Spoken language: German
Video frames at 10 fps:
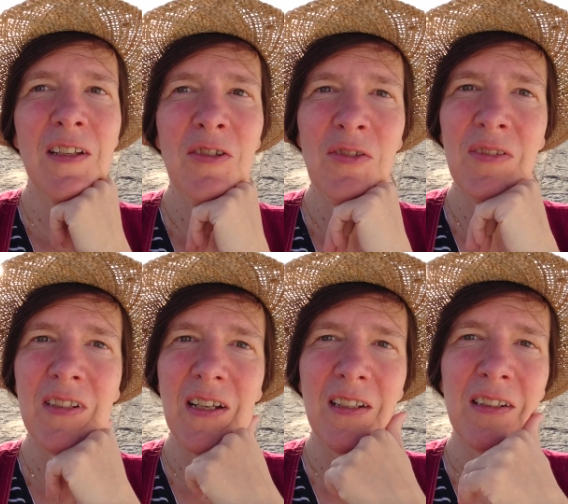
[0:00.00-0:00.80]
das schon
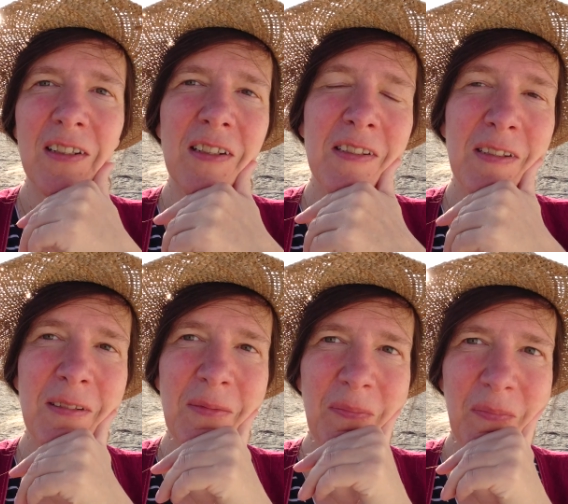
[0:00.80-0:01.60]
da
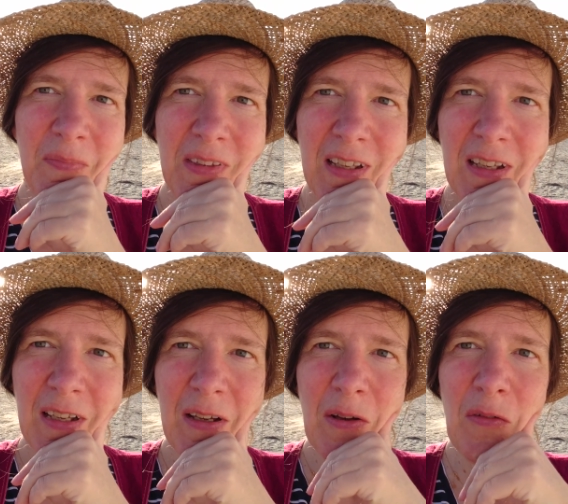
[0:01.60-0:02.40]
ist,
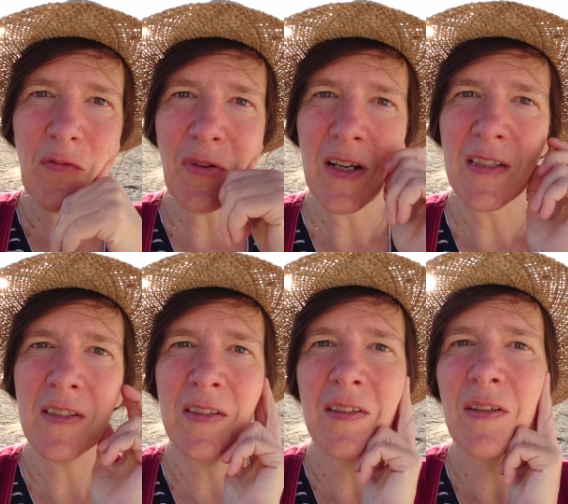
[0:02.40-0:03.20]

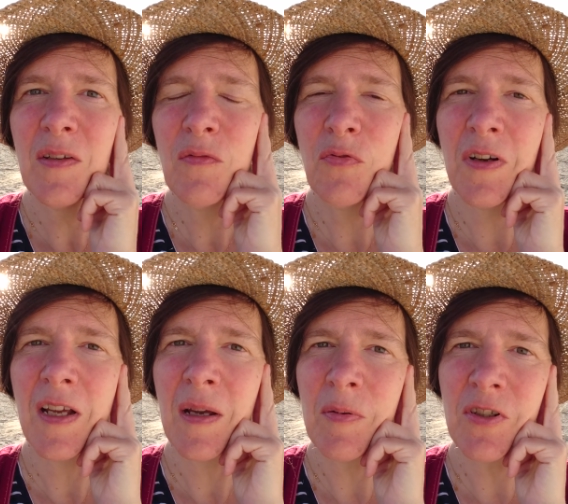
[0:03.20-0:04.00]
was
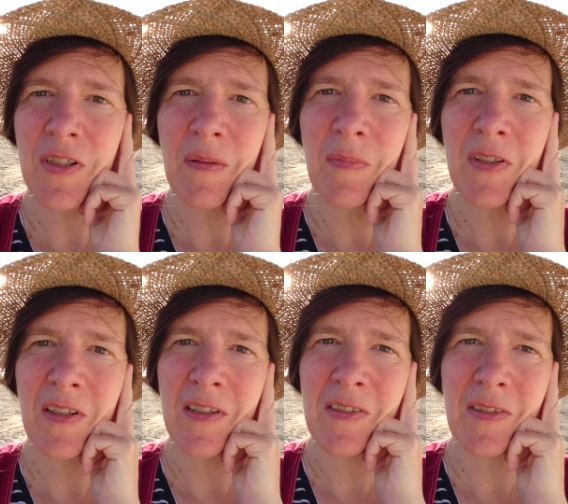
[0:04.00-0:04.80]
vorherbestimmt
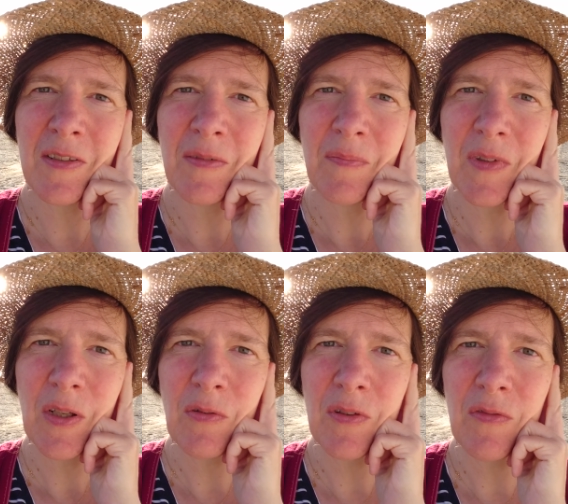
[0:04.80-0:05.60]
ist
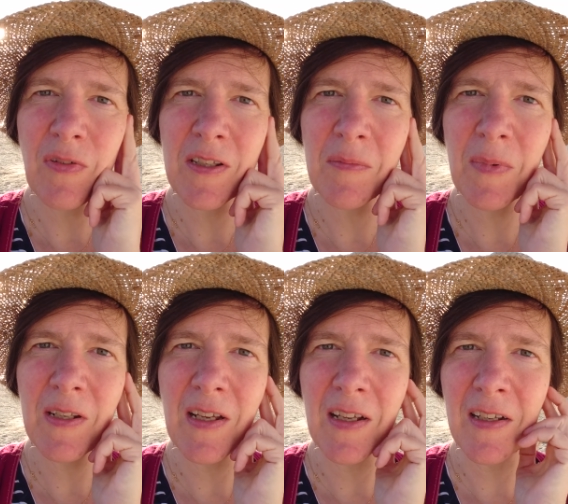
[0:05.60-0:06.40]
und was
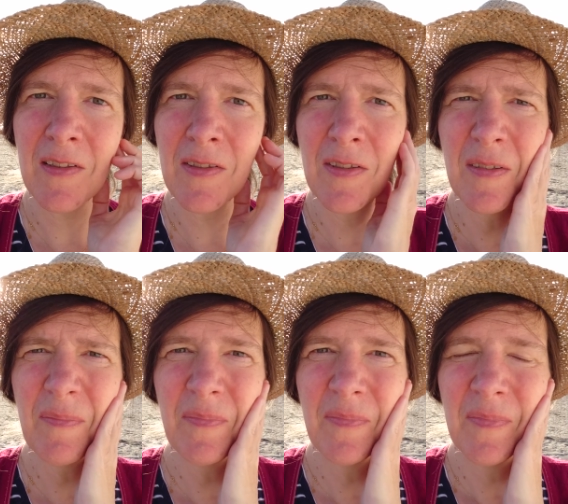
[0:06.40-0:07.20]
mein Herz
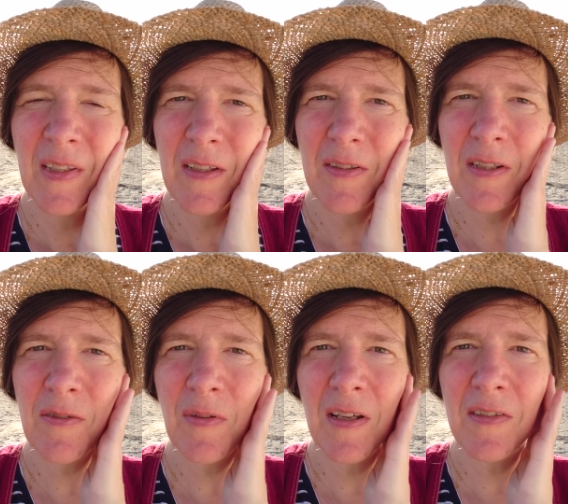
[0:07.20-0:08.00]
sich
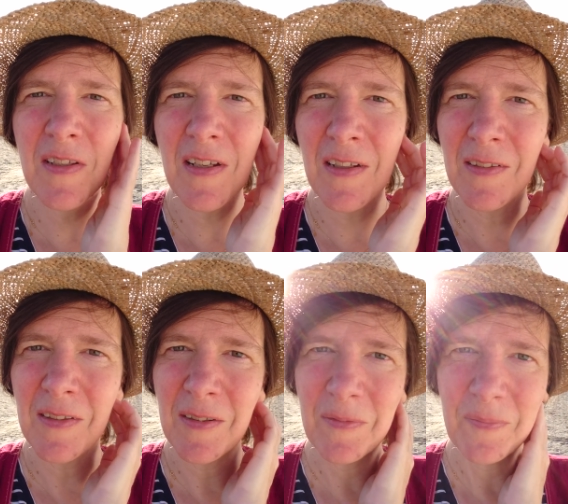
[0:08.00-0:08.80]
so
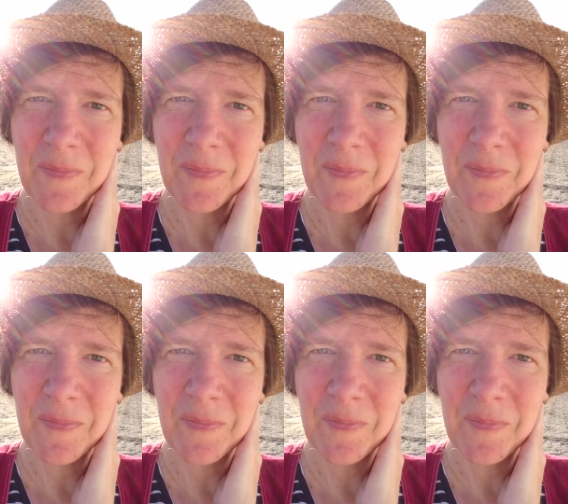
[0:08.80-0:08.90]
ersehnt.